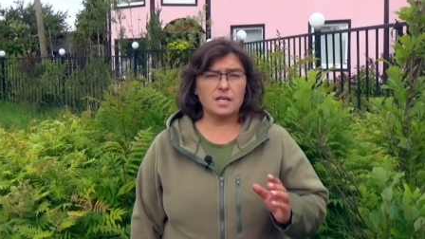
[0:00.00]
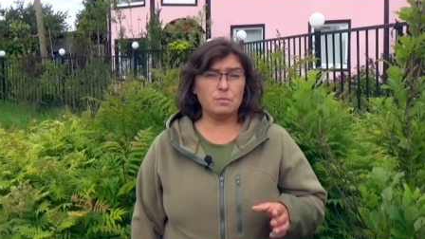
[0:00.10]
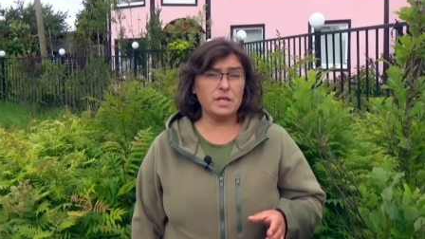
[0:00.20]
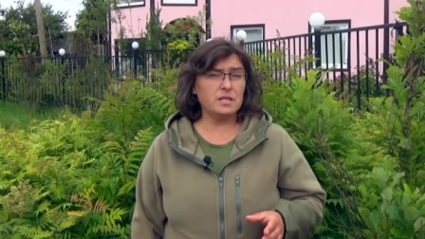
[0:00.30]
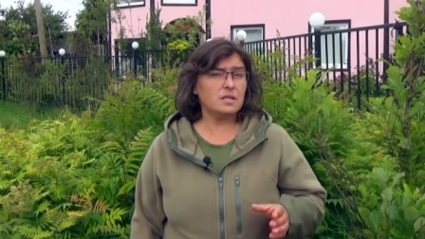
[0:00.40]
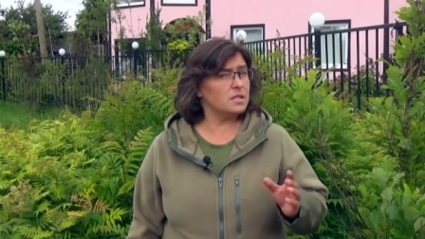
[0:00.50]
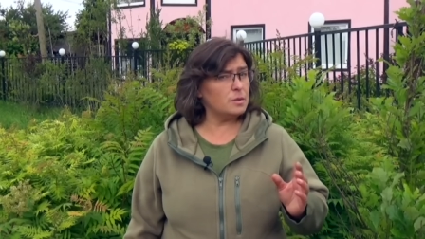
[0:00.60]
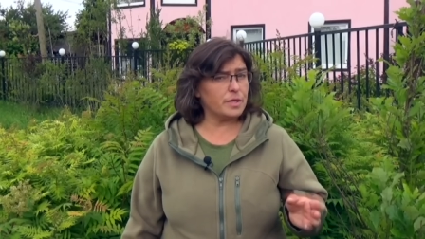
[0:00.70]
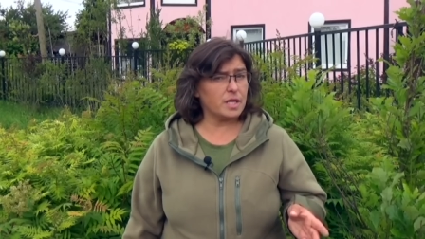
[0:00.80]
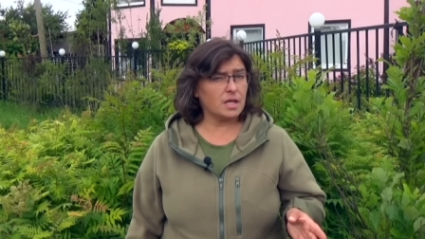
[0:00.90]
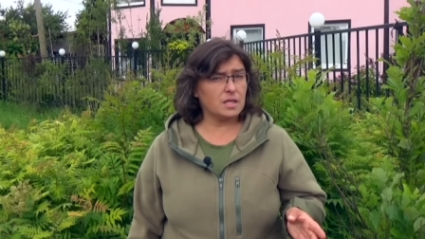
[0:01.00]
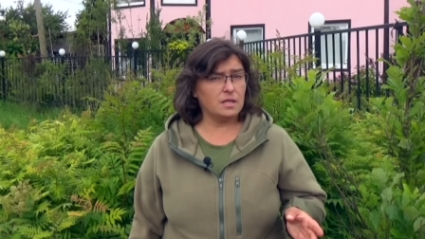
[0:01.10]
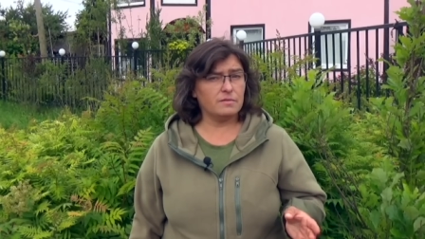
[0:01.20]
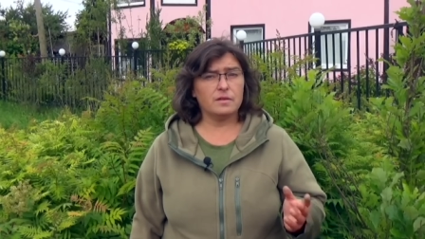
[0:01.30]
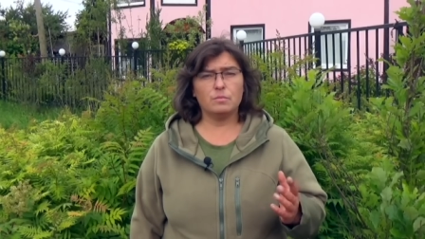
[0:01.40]
Рябинник
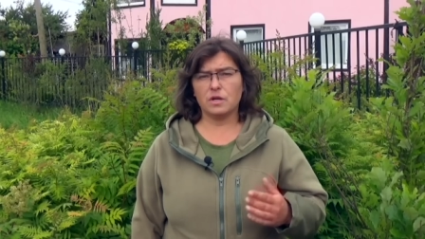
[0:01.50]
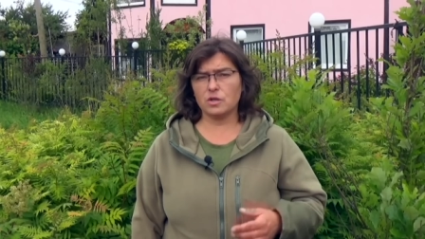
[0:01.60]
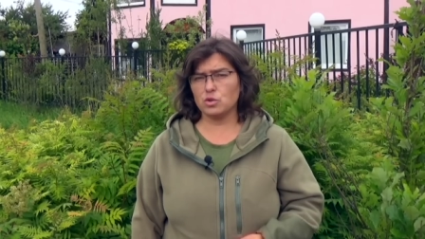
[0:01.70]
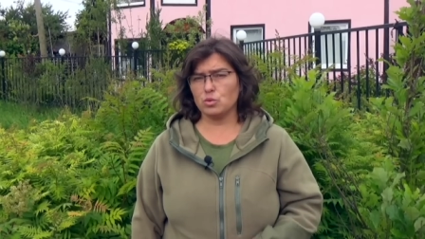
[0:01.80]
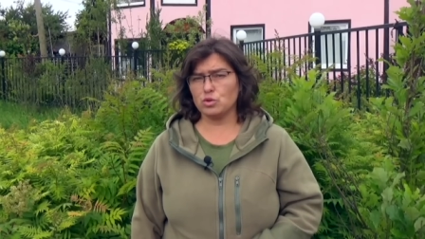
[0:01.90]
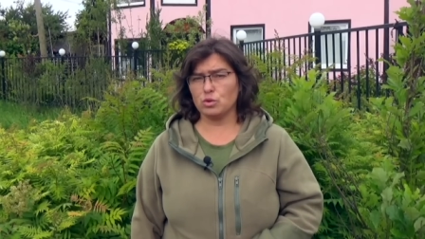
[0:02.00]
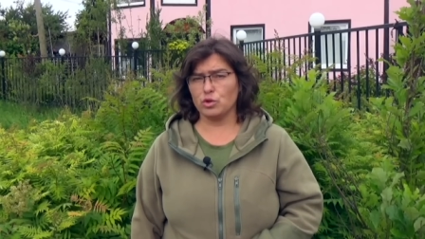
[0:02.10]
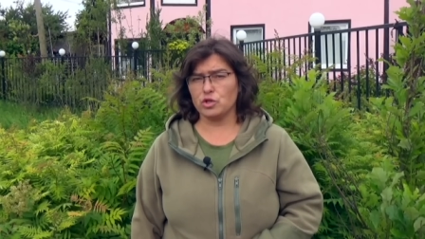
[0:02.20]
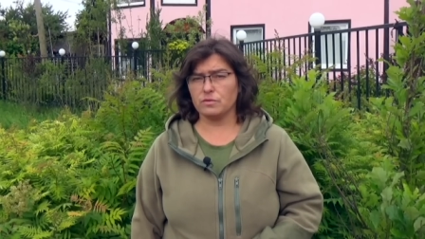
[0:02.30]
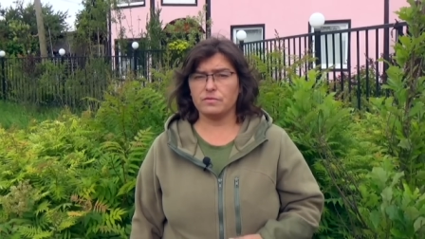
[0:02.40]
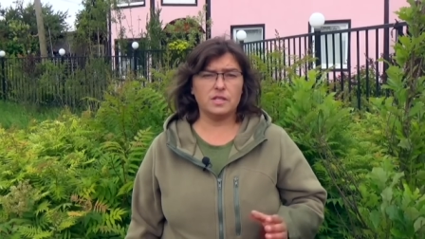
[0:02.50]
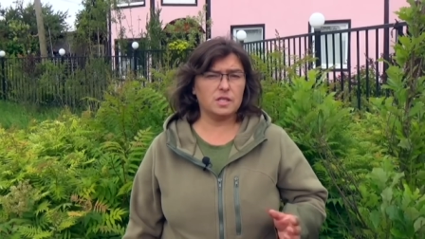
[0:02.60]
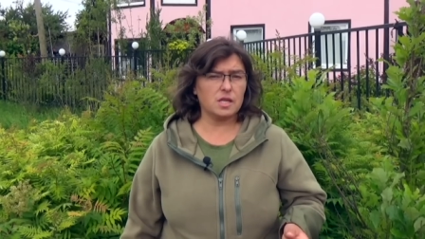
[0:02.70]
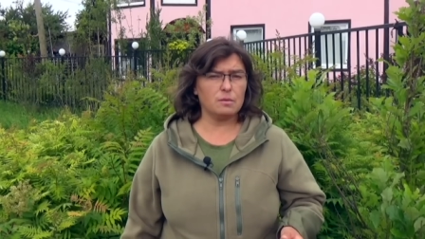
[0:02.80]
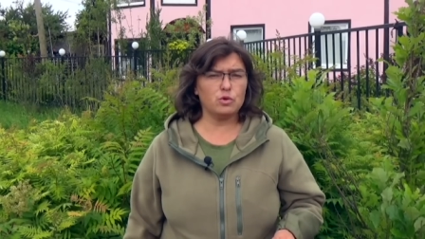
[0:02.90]
неприхотлив, морозоустойчив,
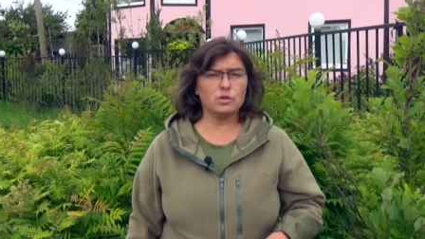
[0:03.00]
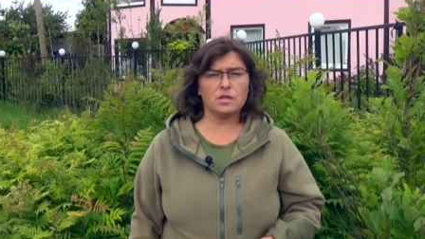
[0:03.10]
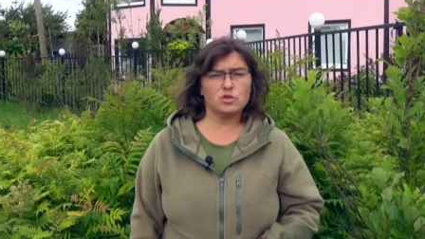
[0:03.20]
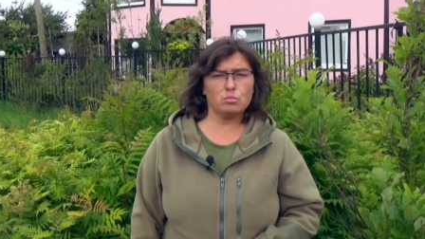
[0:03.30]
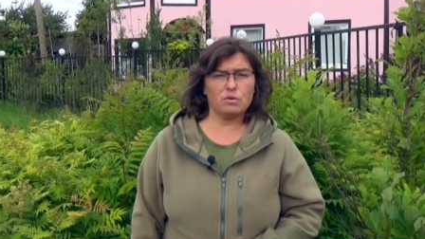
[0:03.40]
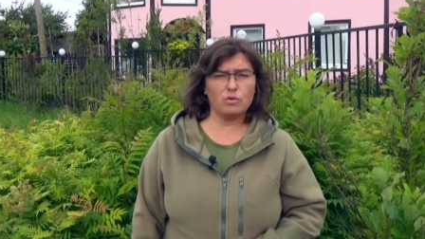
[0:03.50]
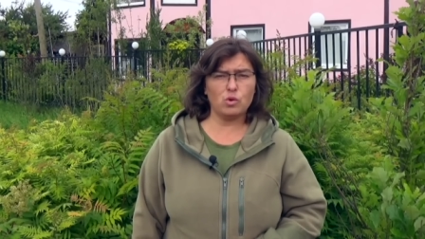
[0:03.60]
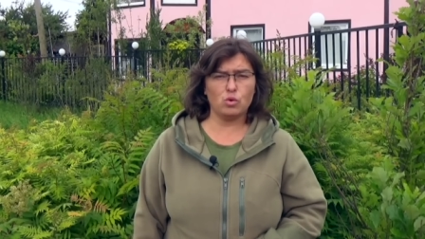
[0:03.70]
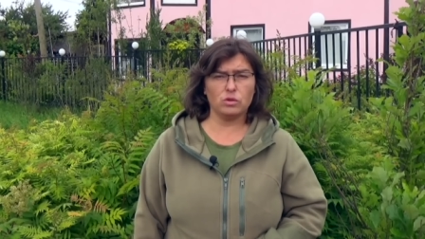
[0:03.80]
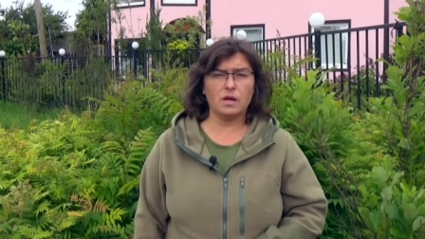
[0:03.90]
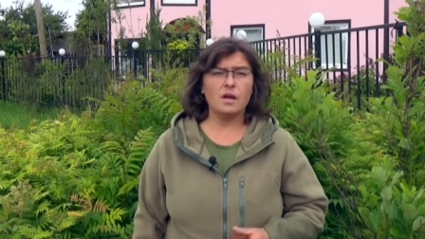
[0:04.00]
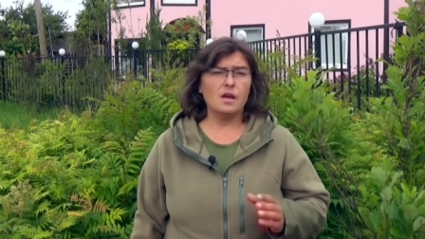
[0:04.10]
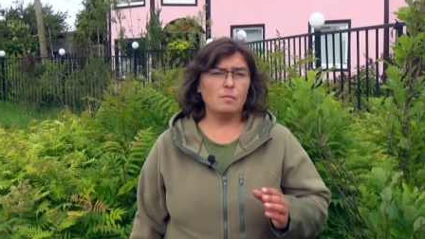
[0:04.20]
не требует особого ухода,